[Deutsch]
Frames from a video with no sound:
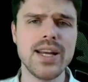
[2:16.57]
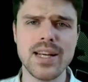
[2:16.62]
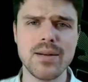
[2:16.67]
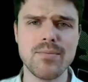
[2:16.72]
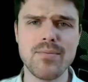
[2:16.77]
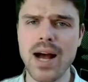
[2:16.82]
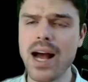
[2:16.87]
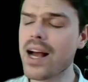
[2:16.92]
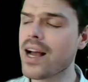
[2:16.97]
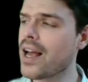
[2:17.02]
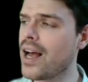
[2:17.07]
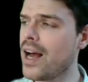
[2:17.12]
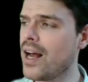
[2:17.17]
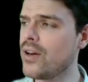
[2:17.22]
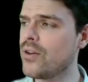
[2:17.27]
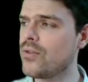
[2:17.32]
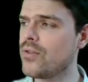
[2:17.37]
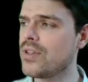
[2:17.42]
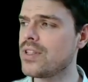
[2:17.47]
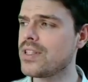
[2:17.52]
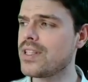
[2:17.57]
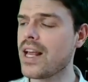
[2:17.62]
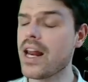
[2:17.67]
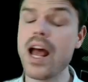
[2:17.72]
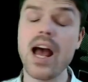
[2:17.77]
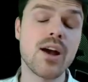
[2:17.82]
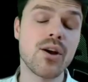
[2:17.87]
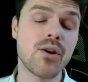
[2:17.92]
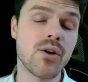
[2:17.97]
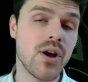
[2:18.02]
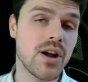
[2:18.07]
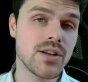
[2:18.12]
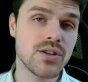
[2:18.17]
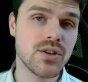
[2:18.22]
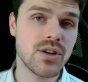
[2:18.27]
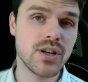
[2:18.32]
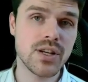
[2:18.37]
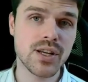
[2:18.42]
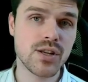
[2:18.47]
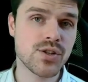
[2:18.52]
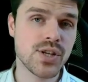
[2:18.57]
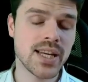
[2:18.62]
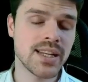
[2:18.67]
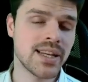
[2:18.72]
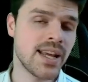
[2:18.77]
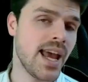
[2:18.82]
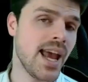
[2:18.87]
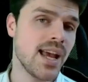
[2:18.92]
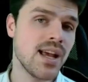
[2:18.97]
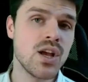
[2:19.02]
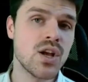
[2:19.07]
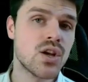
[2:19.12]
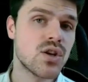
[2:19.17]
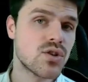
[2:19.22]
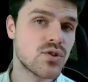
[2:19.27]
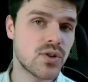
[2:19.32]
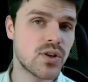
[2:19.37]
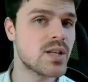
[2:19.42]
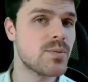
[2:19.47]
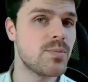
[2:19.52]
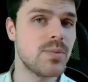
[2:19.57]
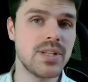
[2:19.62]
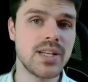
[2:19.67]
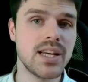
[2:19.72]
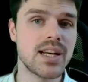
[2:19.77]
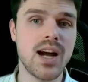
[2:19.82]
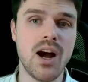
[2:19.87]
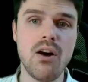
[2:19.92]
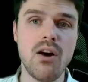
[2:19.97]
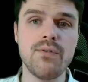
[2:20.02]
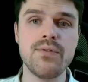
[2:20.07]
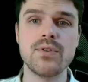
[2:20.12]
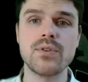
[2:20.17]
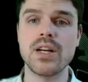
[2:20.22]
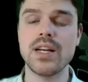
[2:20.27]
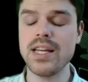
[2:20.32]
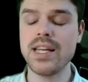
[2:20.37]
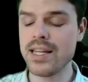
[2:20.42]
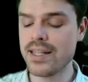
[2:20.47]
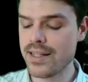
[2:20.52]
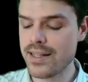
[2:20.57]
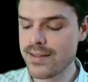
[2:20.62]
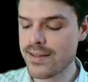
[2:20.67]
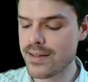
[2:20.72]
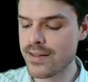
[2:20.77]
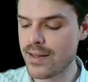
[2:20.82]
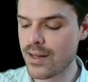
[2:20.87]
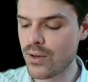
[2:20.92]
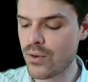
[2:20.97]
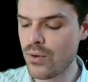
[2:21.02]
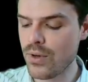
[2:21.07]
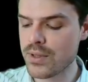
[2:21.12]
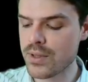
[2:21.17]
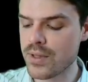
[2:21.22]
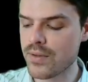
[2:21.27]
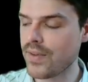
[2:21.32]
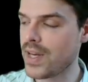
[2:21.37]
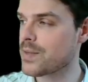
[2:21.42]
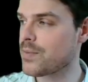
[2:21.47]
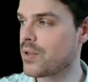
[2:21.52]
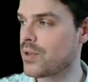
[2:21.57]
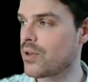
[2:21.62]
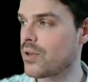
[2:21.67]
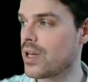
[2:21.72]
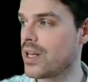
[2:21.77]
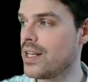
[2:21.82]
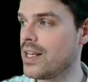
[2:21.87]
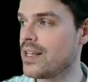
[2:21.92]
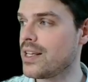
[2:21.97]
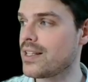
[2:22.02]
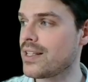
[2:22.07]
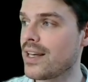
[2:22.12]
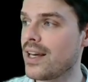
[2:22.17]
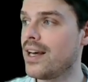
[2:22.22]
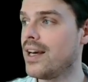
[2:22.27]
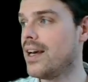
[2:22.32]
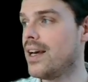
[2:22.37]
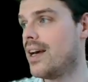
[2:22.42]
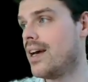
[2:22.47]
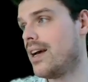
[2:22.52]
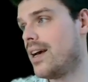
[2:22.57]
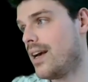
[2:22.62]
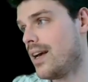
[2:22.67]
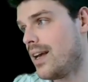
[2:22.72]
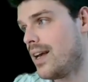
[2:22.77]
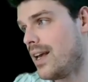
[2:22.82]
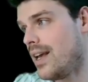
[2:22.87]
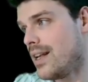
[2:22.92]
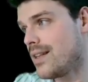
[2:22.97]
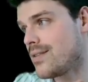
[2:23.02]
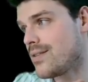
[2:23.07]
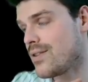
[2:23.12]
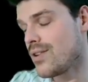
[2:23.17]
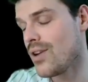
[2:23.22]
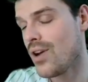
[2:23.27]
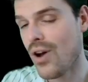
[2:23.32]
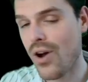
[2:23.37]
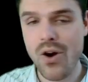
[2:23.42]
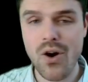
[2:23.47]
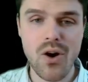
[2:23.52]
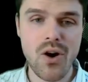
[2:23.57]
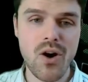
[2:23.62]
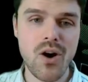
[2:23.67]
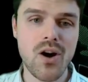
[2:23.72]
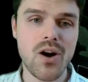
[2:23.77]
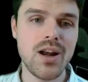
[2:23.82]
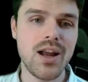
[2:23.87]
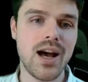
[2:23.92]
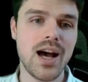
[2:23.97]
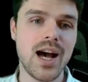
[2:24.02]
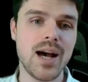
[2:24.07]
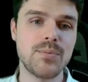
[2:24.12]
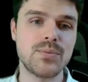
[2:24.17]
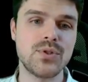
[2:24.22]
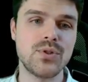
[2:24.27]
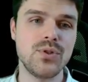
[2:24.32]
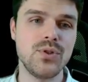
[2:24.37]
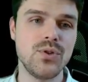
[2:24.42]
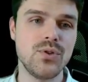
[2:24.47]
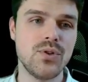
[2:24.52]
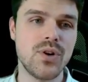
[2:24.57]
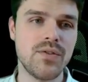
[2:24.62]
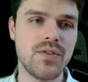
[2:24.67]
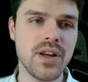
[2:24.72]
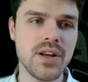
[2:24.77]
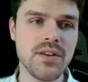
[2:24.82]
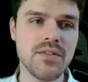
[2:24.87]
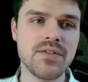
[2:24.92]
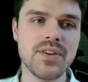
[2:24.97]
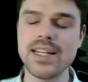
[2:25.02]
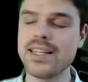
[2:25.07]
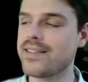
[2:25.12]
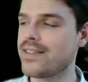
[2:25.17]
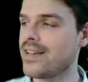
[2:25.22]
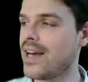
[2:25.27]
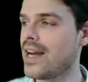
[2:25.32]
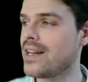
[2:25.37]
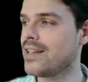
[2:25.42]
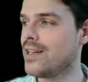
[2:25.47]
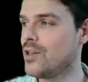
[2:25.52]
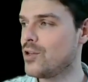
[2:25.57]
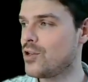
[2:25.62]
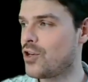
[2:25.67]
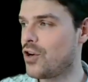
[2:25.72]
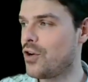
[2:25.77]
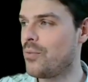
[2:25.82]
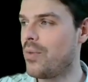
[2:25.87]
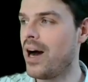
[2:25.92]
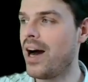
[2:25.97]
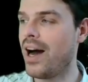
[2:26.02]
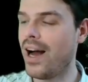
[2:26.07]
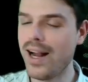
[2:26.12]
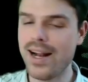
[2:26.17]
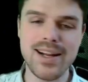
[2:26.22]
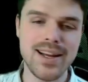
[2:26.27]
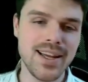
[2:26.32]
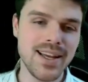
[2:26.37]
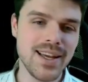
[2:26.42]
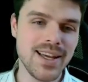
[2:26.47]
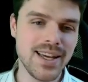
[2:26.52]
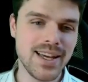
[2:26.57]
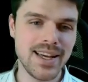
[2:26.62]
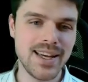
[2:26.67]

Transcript: denn machen kann. Und danach könnt ihr euch entscheiden, hey, soll ich mir den kaufen oder nicht? Ist es ein cooles Investment oder nicht? Äh, it's all up to you. Auf jeden Fall, die Seite ist schon mal äh,